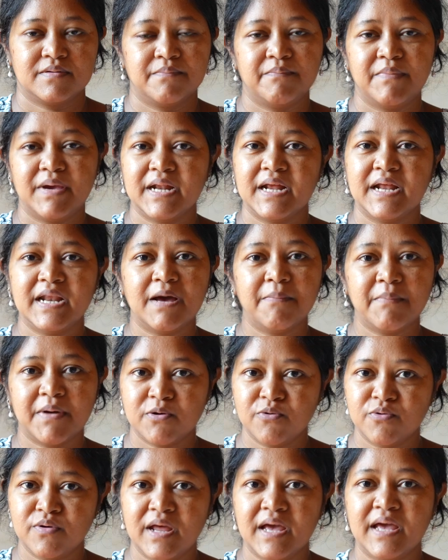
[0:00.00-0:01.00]
मेरा नाम
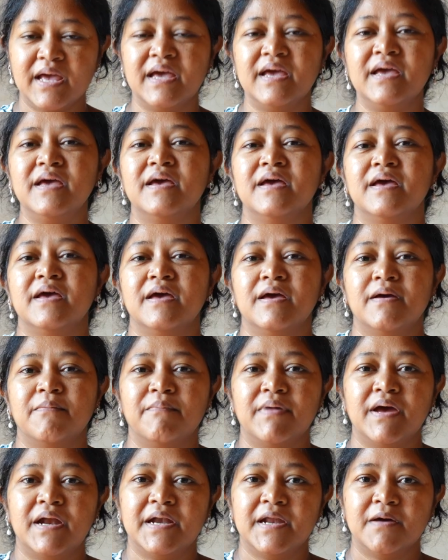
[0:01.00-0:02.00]
अरुणा है
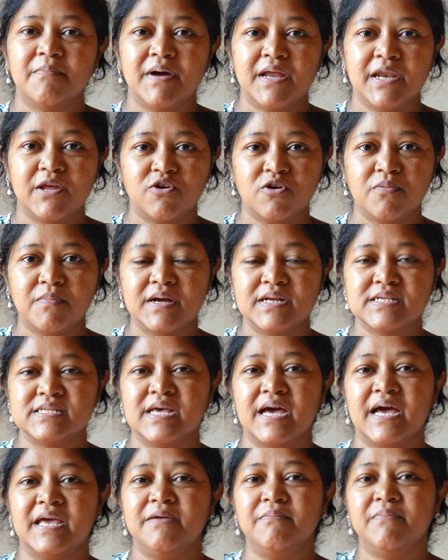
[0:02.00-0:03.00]
मैं अंडमान निकोबार से
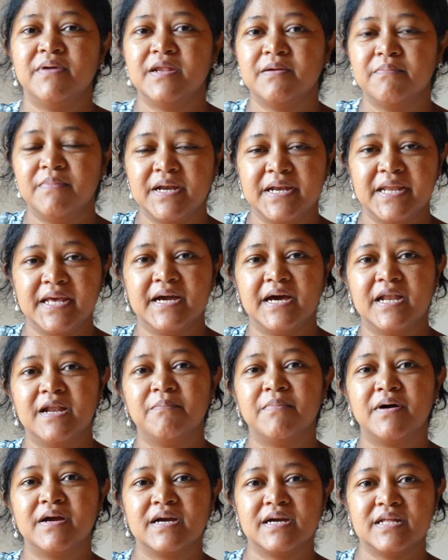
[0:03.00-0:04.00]
आई मेरे बेटे का
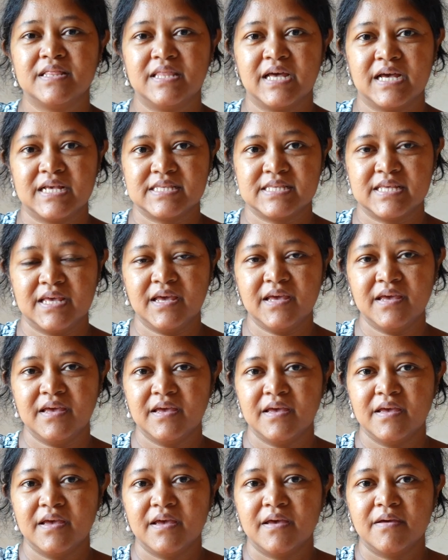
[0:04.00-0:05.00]
नाम अंगद दास है
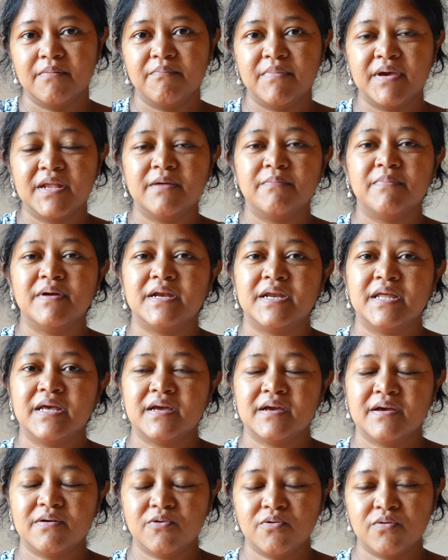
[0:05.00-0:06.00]
मेरे बेटे
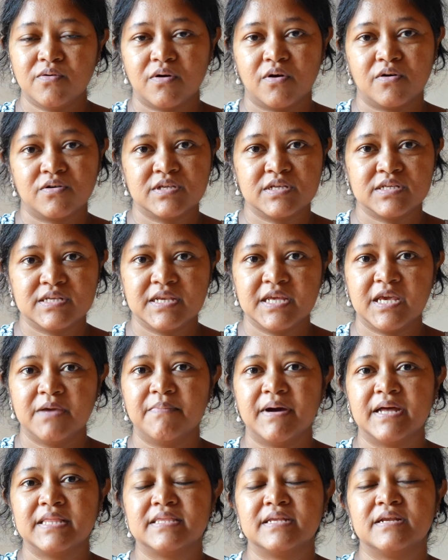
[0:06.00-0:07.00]
को ऑक्सीजन की
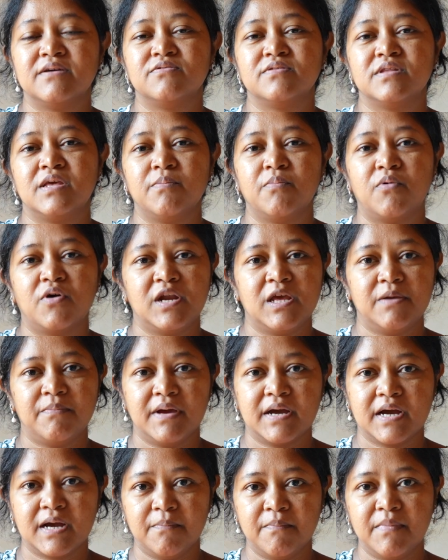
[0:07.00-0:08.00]
मात्रा उनकी बॉडी में
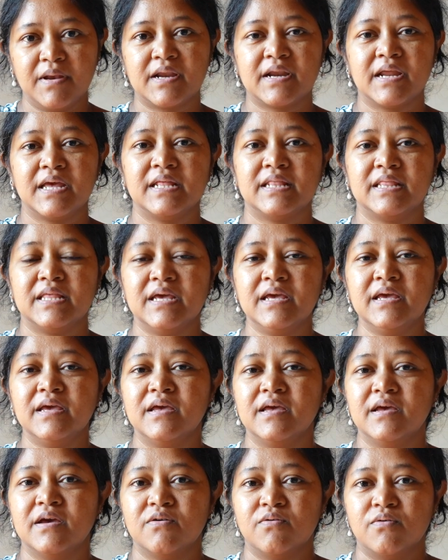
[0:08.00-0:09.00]
कम मिल रही थी
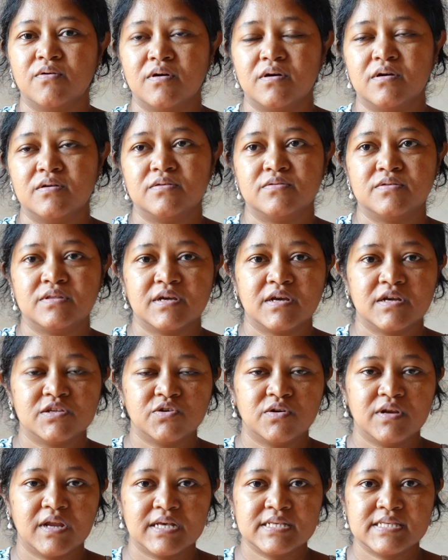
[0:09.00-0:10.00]
और उनका
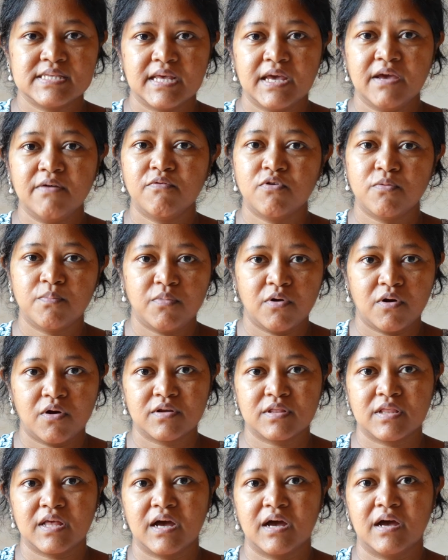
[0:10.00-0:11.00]
जो नस है वो ब्लॉक
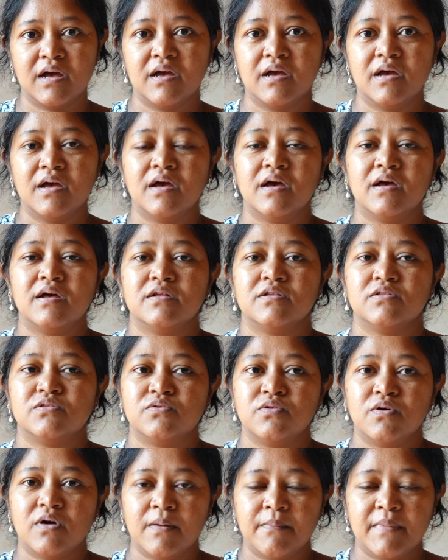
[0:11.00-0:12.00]
था
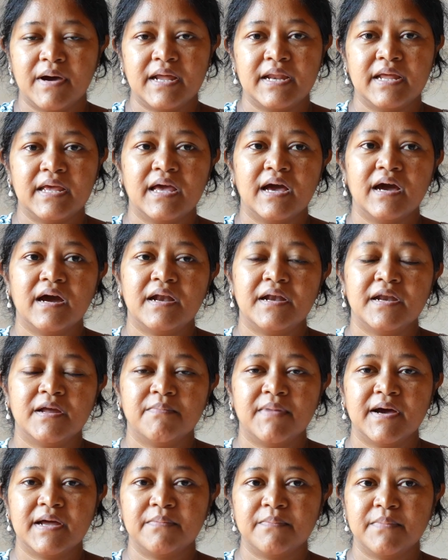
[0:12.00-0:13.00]
तो हमारे यहाँ
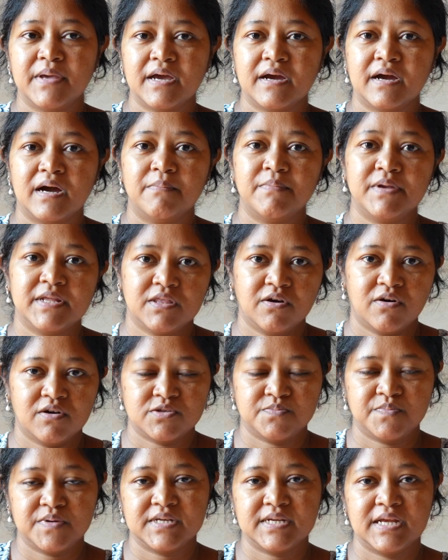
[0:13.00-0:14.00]
अंडमान में एक अमृता
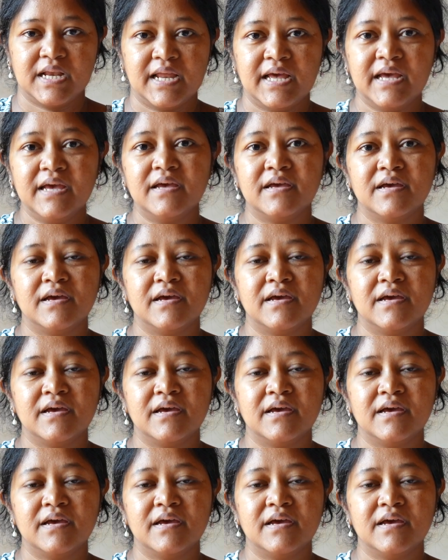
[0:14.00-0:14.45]
हॉस्पिटल है